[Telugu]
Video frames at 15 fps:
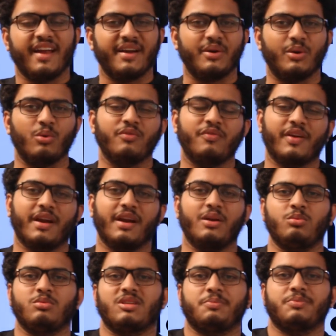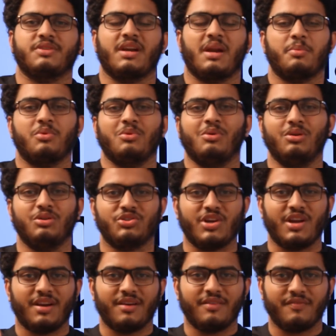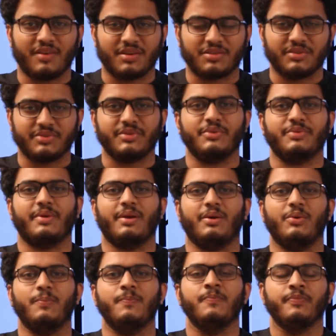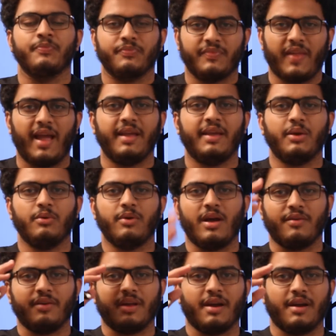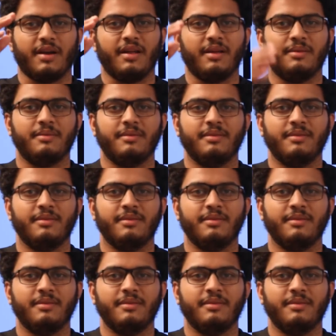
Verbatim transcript: అండ్ డోంట్ ఫర్గెట్ టు సబ్స్క్రైబ్ టు అవర్ ఛానల్ ఫ్రెషర్స్ నో తెలుగు థ్యాంక్ యూ హ్యావ్ గ్రేట్ డే